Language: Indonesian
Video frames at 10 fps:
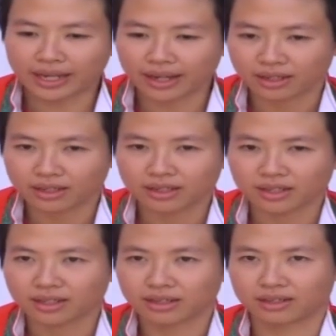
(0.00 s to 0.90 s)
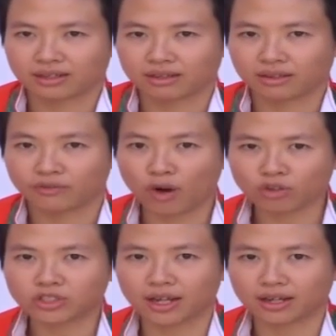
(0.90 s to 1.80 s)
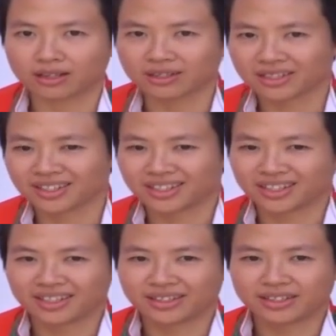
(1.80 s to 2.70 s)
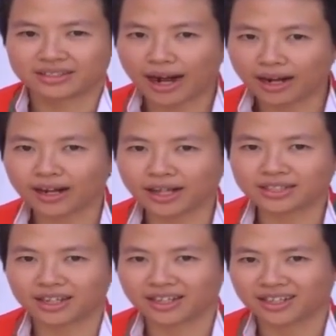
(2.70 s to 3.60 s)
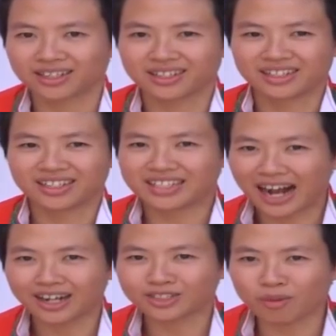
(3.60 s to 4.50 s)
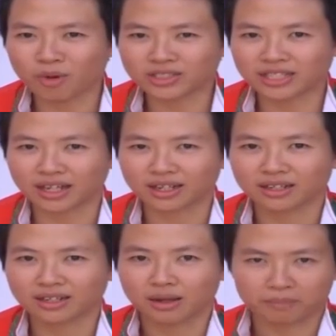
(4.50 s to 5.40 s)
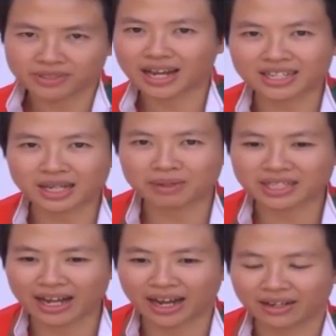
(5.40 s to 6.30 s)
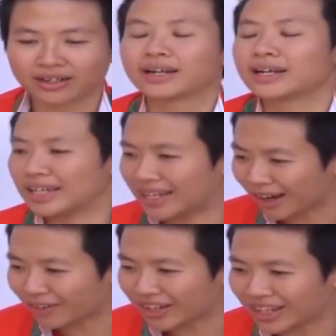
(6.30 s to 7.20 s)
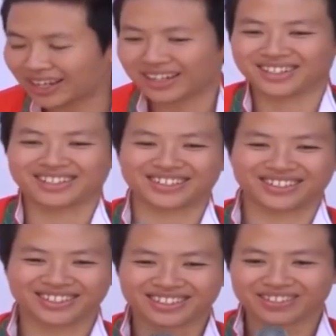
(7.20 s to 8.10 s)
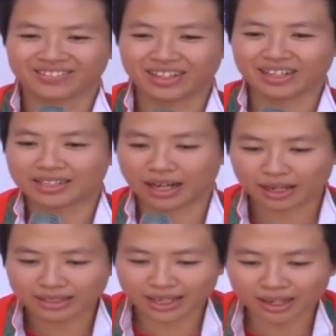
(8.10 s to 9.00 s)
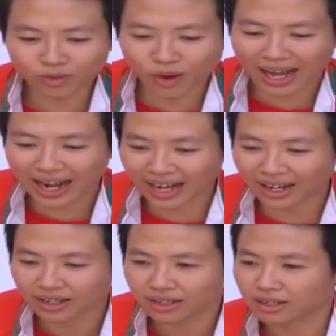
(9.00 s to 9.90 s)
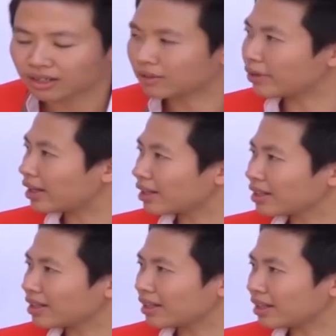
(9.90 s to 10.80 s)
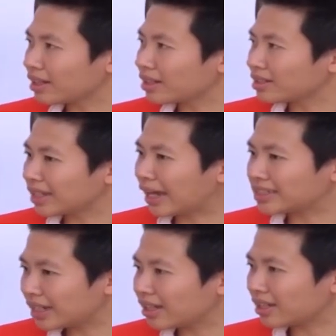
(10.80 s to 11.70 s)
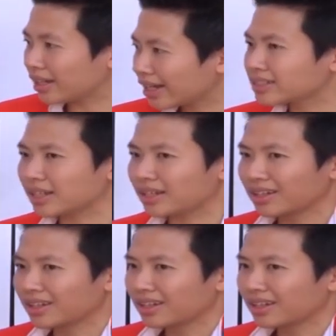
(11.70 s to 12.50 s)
Ci fokus sih. jangan lu Ci jangan sombong Ci percaya sama saya iya Wi ya, saya dua langkah Wi eh Ci inget Ci